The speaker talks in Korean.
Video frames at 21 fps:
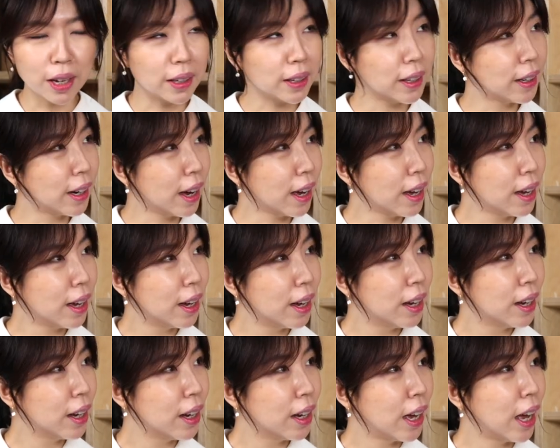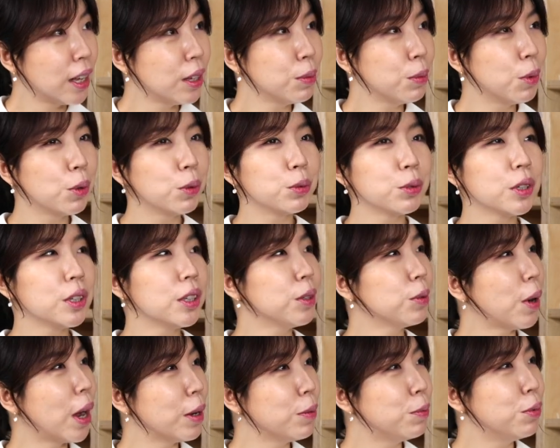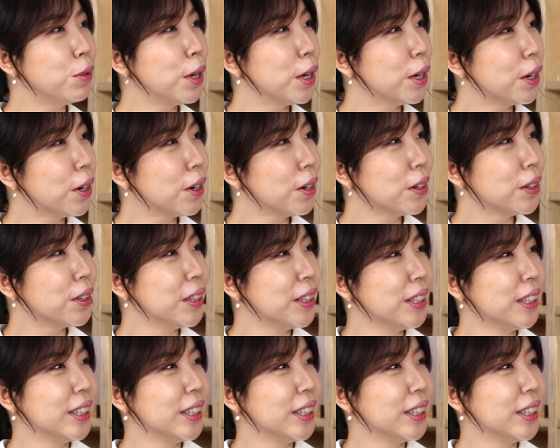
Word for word: 얘기가 아니 뭐 우리 와이프예요.